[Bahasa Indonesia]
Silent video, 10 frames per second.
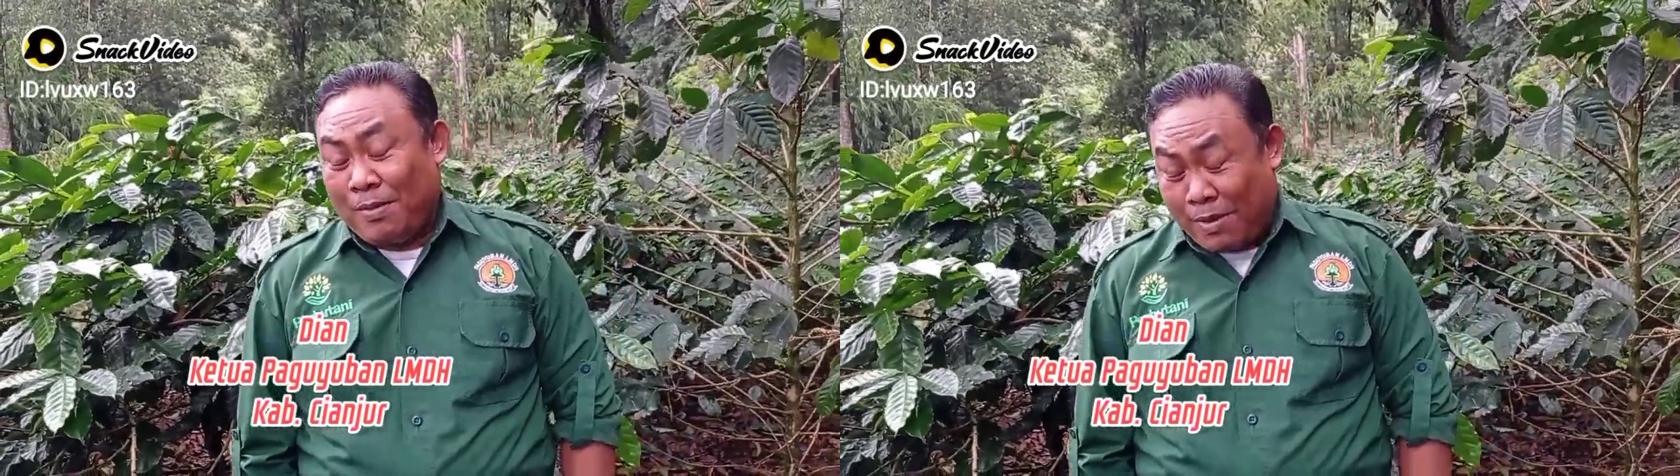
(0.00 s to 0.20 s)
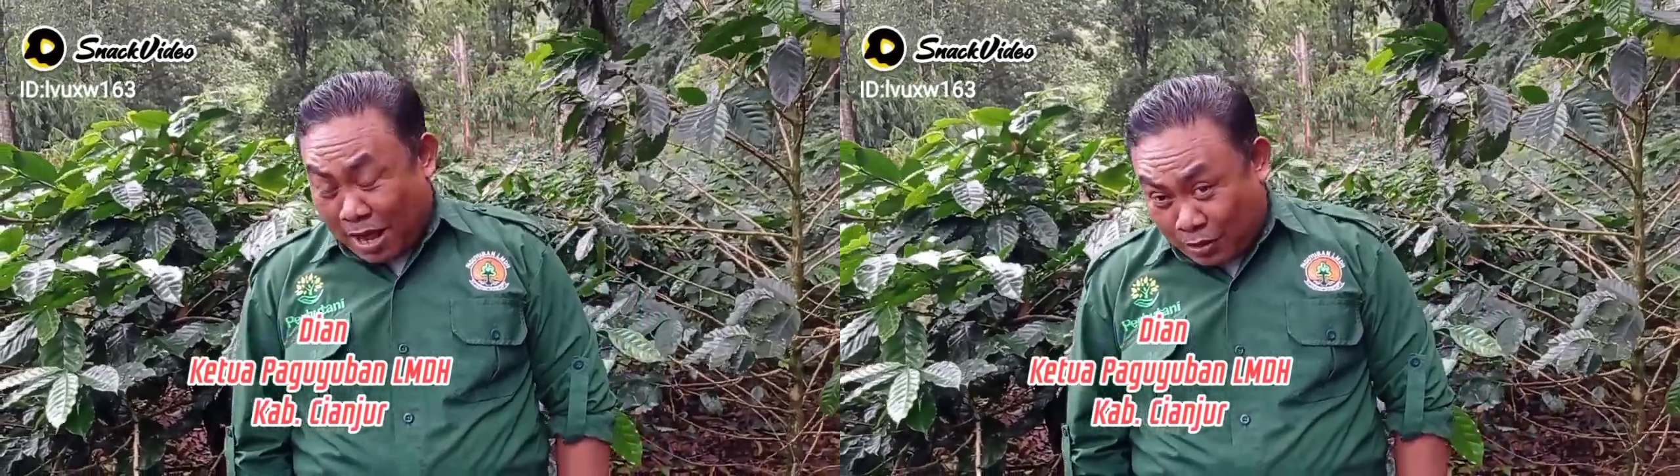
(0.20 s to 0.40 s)

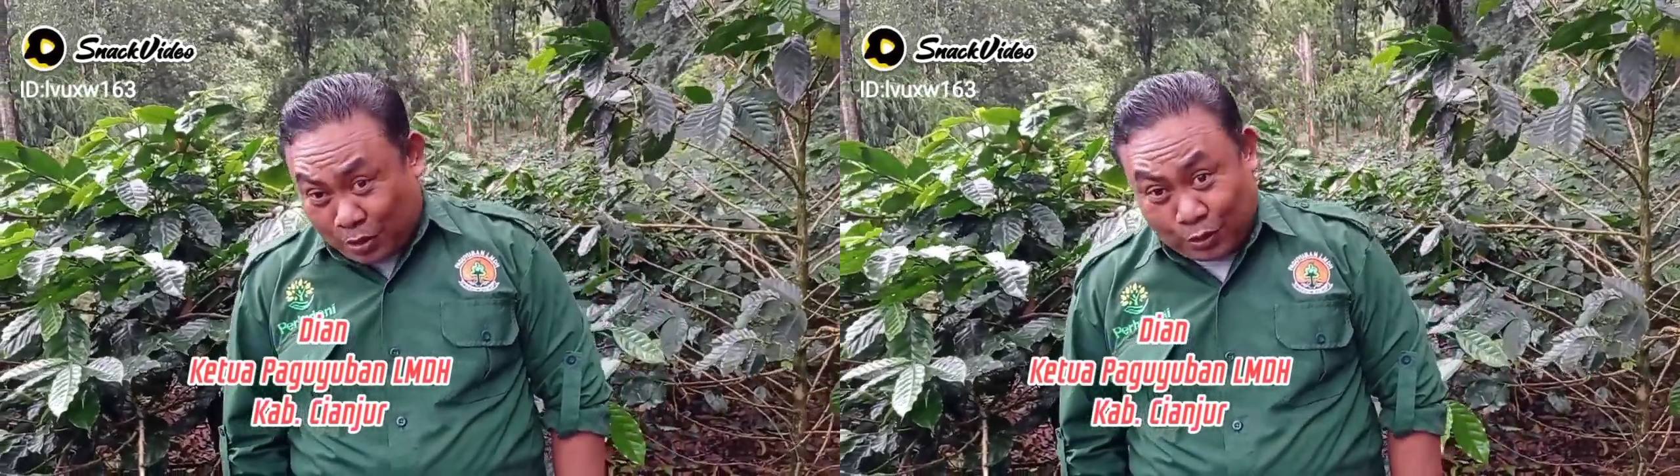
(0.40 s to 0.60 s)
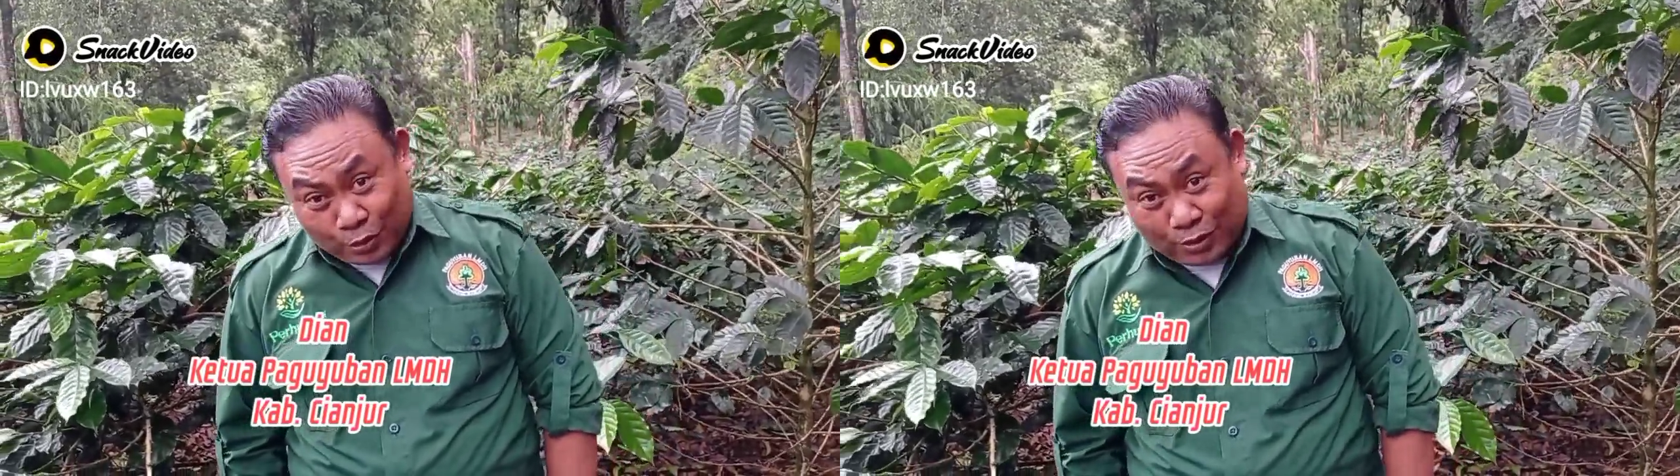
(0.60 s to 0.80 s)
memang harus
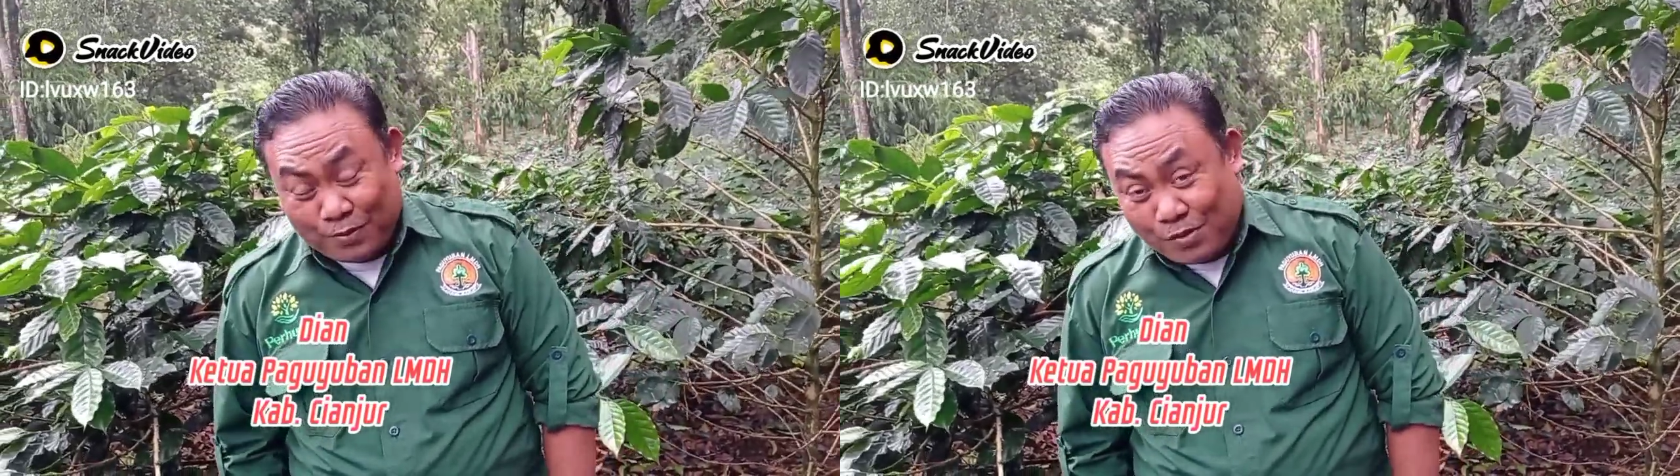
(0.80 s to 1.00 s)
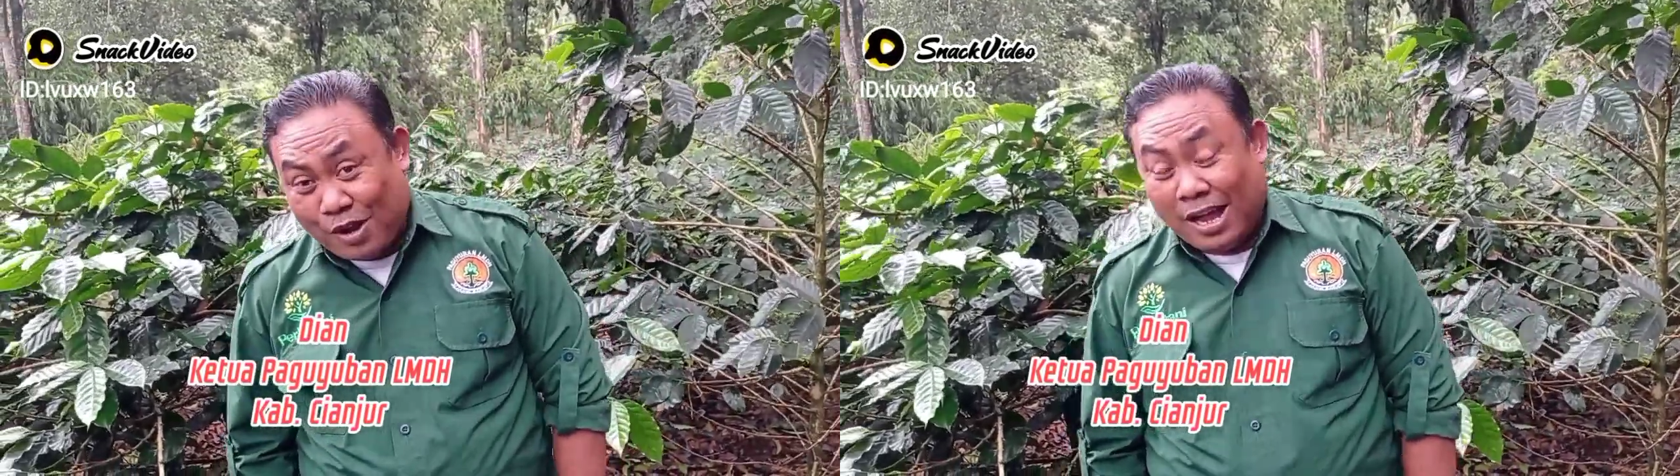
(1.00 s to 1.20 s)
khusus
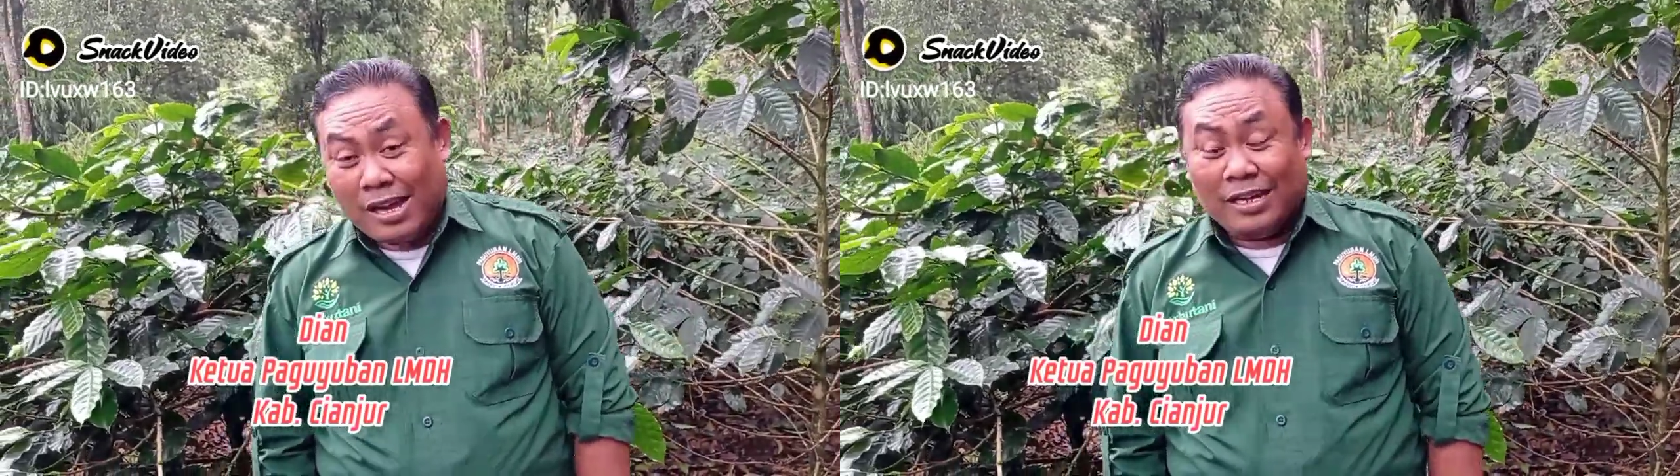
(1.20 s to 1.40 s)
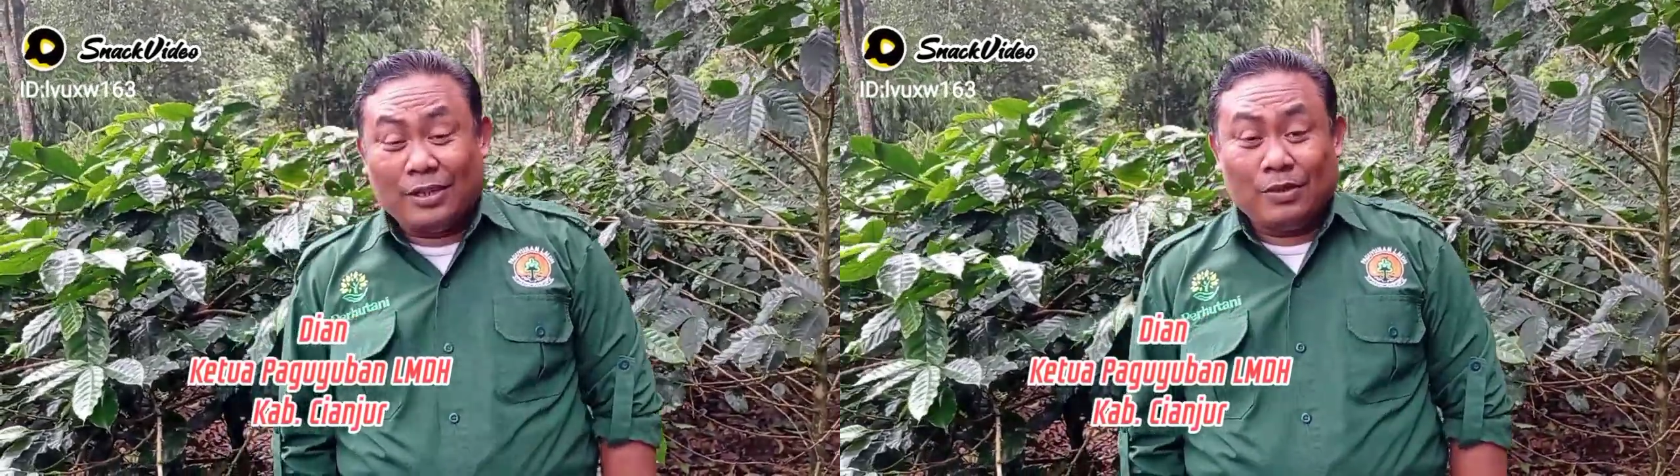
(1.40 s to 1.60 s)
semua
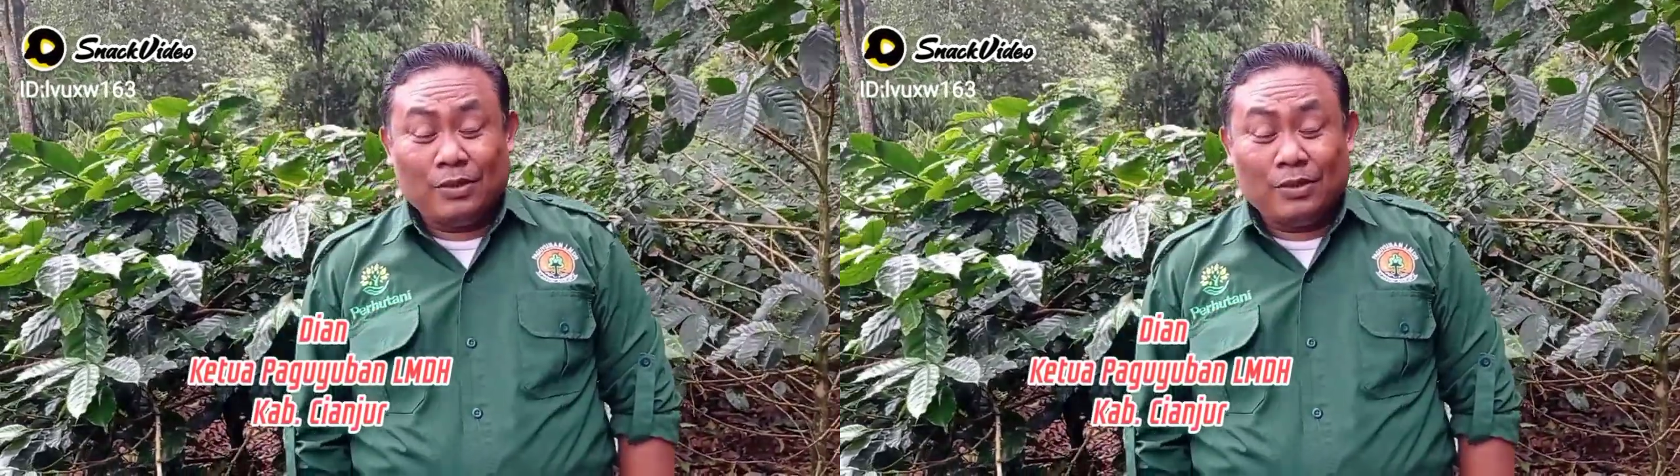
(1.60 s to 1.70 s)
gitu